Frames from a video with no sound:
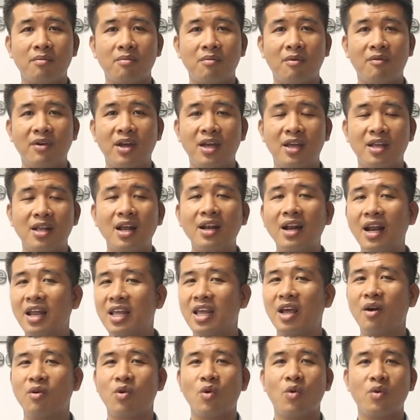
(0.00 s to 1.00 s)
Bởi vì rất là
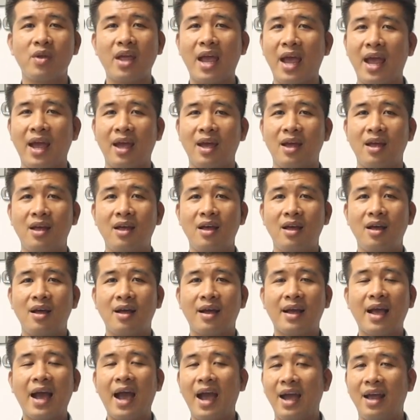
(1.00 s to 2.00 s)
nhiều chủ nhà
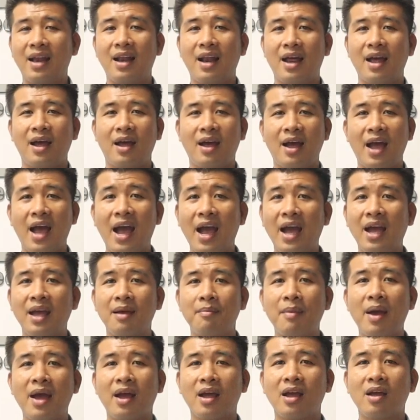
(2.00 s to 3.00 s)
ngại là hai
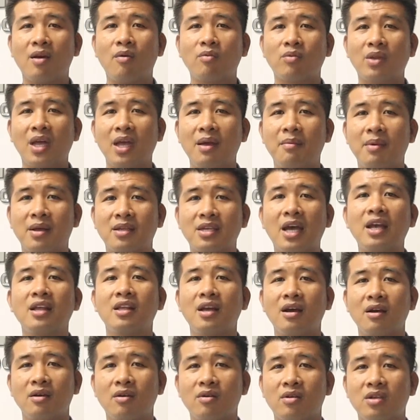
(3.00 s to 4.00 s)
ba cái công ty mà xây
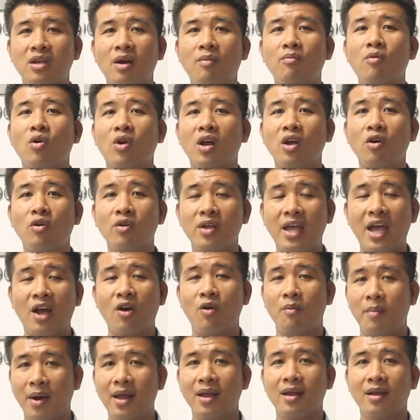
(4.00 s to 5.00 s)
dựng trong một cái ngôi nhà
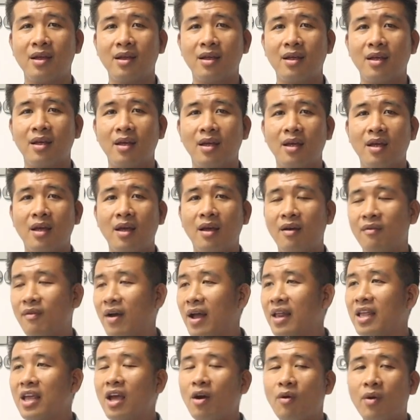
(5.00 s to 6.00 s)
của mình,
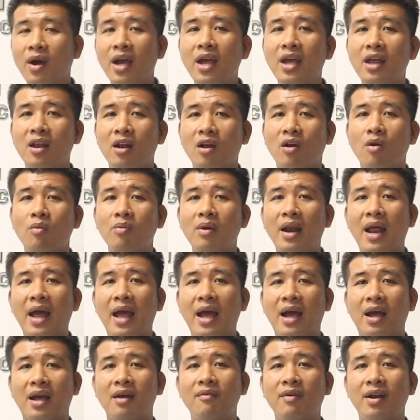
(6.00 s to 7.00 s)
và nhiều khi cũng
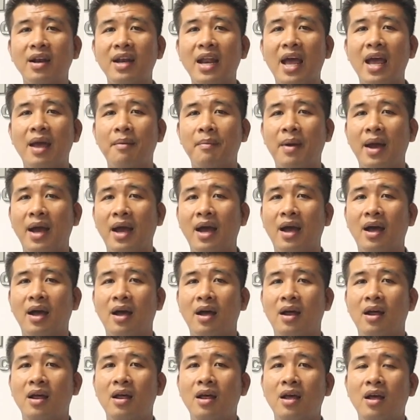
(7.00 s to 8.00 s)
là cái vấn đề
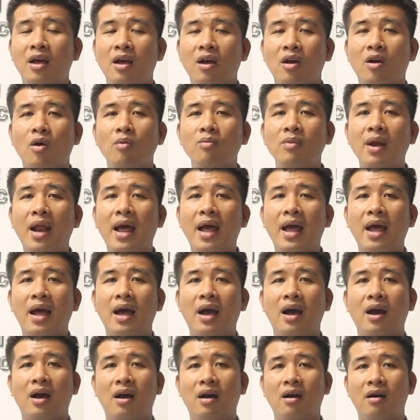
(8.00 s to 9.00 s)
mà cũng
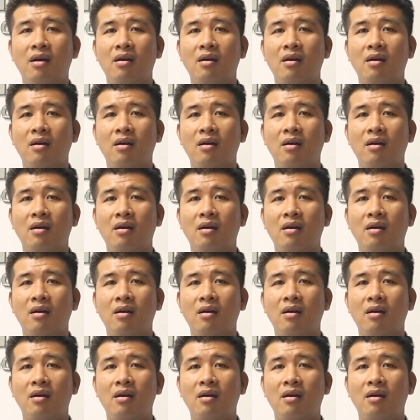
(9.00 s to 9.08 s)
là